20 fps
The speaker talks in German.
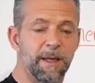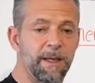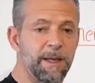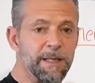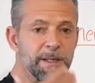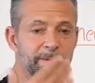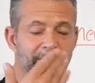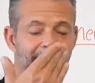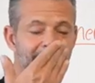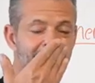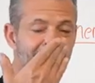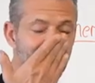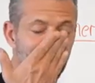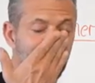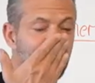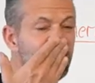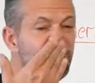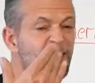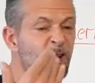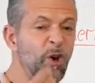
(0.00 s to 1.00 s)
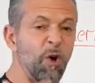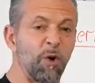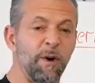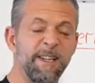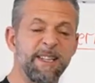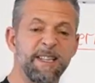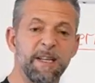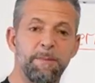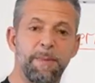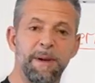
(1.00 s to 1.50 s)
Es werden
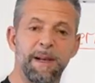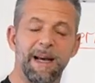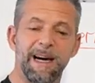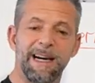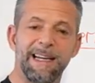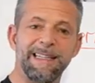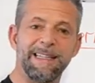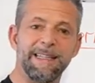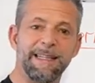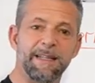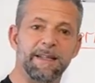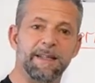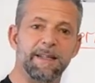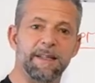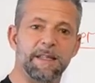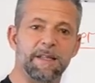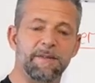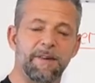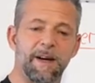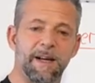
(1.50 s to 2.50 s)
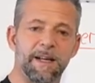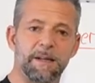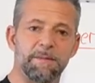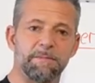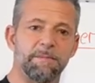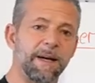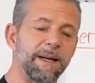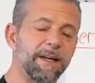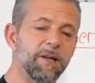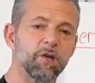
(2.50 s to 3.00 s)
Leute beleidigt, es
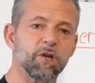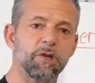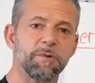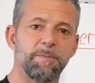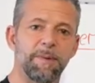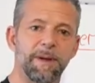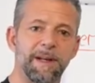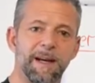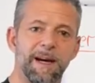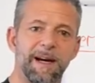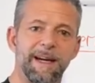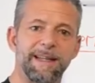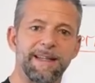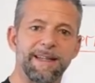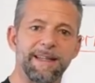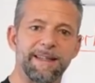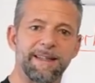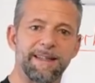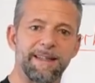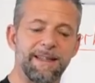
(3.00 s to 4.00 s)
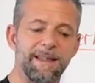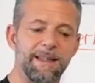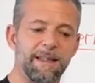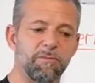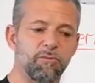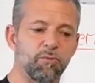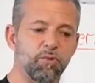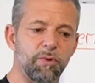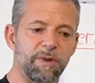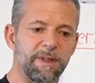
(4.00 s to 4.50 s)
werden Menschen beleidigt,
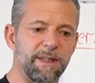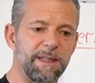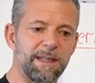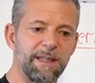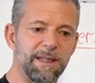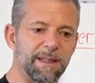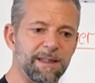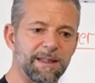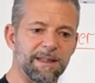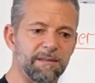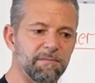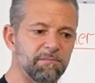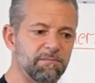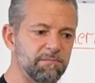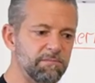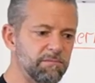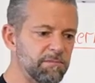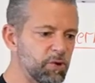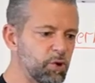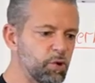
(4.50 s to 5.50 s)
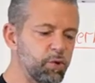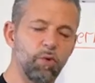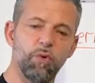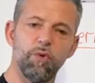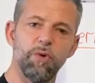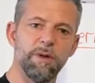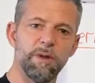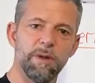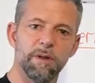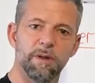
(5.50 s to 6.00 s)
die durch ihr
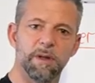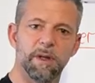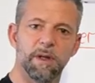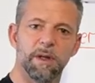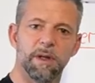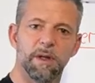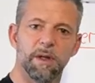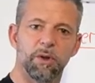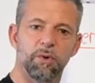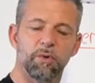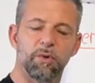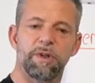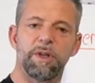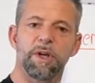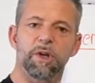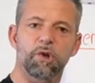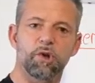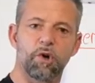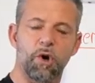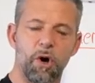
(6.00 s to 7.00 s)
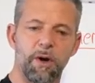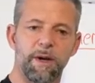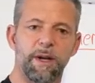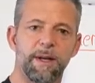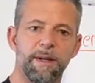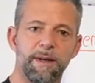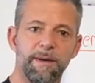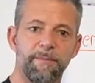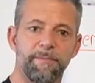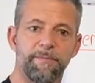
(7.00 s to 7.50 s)
Tun, durch ihr
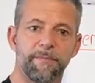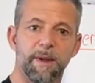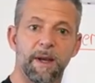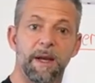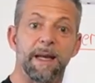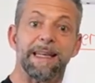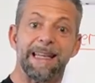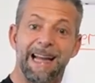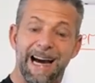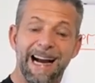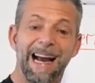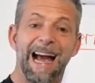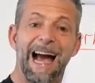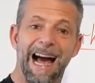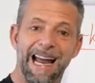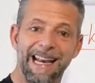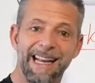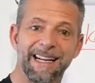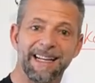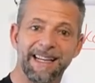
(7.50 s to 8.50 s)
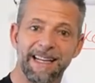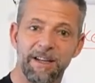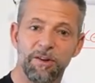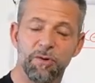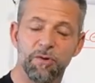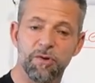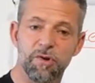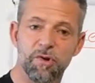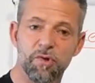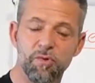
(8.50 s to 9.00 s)
Können nach
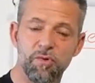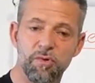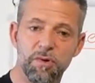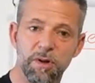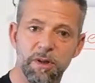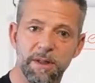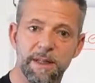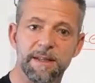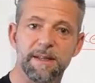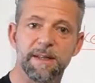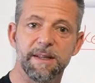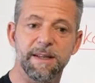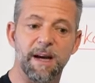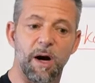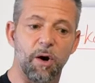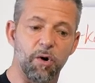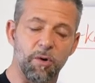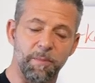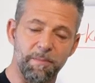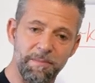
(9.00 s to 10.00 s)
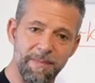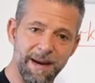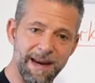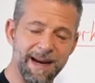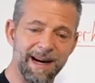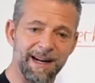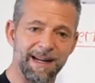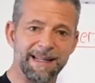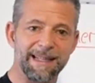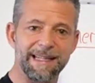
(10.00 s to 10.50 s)
Anerkennung suchen. Das ist auch
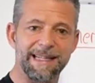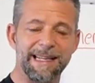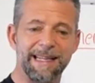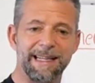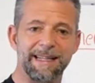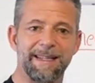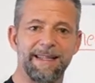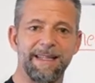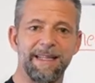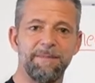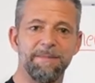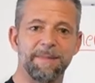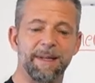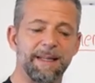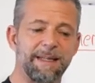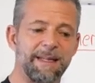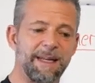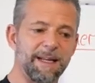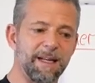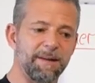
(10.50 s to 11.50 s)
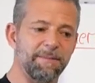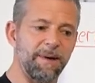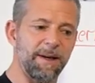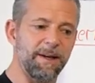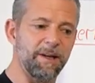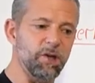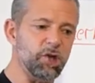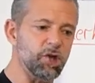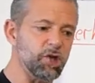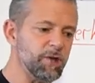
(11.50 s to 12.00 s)
mehr als legitim, denn jeder
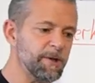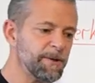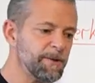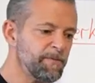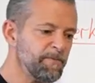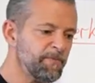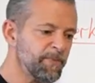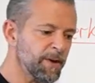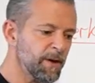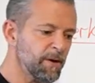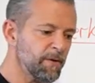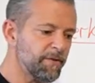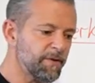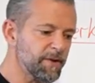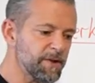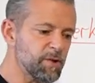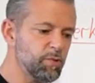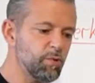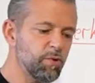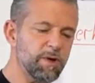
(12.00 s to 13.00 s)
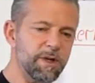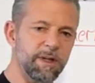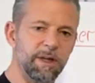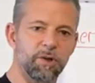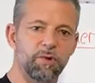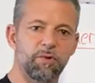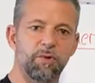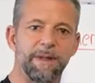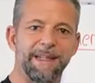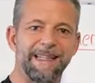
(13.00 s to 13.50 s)
Mensch versucht
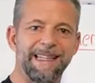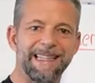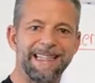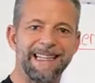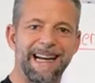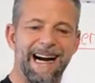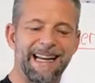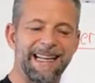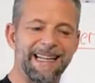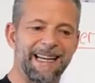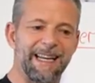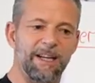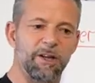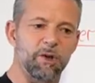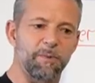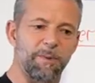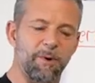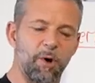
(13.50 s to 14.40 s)
natürlich diese Anerkennung zu